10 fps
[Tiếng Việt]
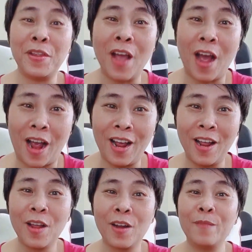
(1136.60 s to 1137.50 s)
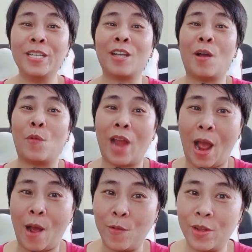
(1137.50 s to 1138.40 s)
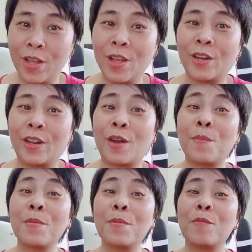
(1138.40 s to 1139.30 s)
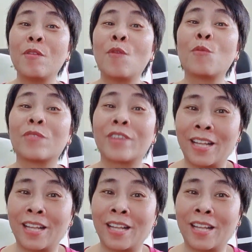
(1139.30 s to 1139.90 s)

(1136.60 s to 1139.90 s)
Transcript: phải giận nó mới sầu não nhưng nó mới, nó mới phun ra